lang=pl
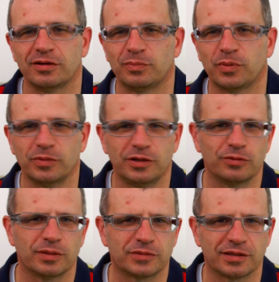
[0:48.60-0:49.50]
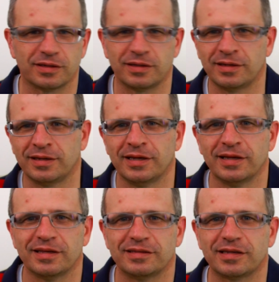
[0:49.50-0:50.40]
y, pomyliłem te
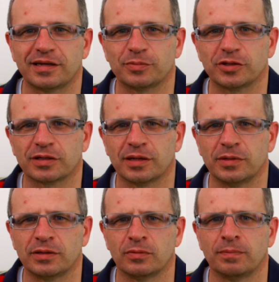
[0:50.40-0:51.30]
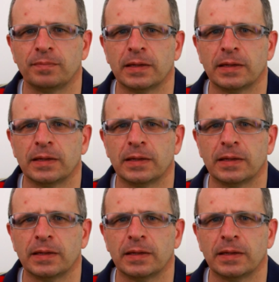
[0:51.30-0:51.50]
zera przed kamerą.